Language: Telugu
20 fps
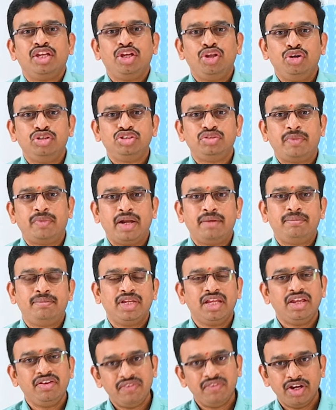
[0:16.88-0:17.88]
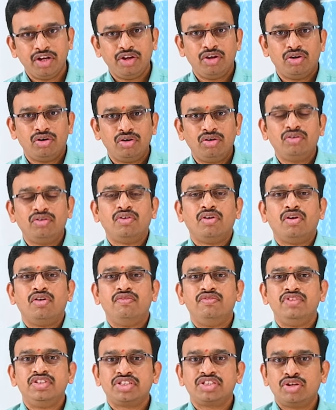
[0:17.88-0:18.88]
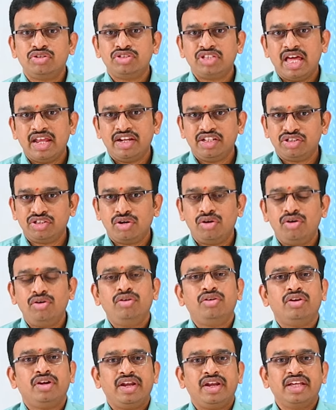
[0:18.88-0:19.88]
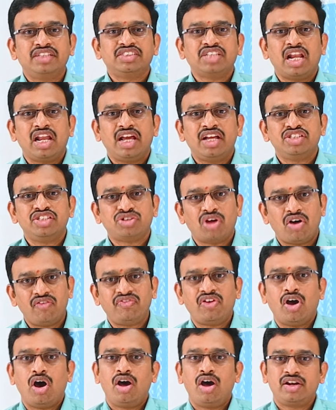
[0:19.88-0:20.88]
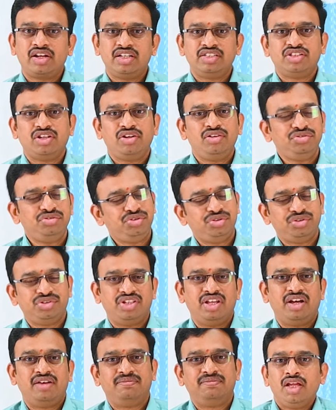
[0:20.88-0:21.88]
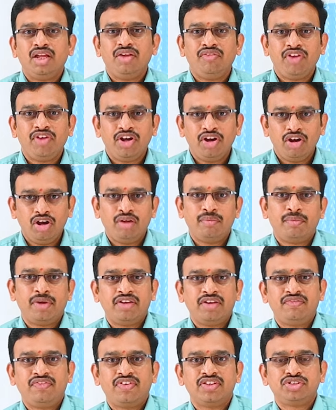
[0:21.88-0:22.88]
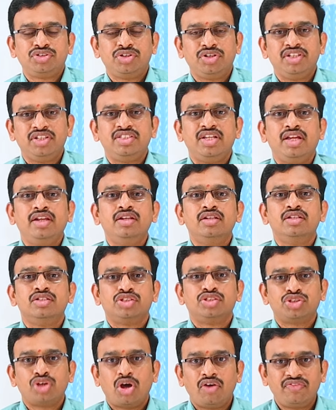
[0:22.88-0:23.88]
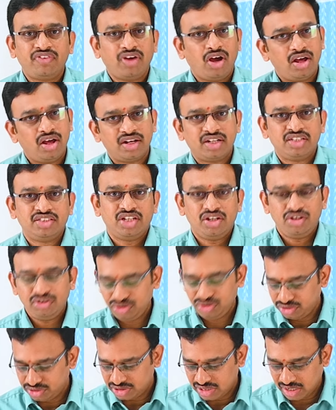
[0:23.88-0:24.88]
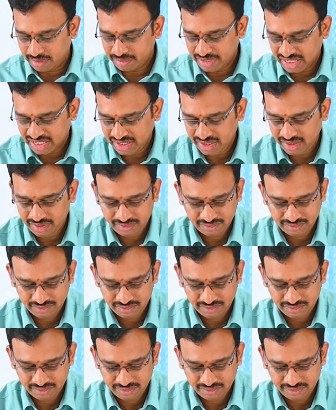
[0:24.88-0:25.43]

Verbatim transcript: ఈరోజు మనం ఈ వీడియోలో విస్కో శారీస్లో నెక్స్ట్ అలాగే సాఫ్ట్ ఆర్గన్జాలు చూద్దాం ఈ వీడియోలో మనం ఫస్ట్ డిజైన్ సాఫ్ట్ ఆర్గన్జాలో చూస్తున్నామండి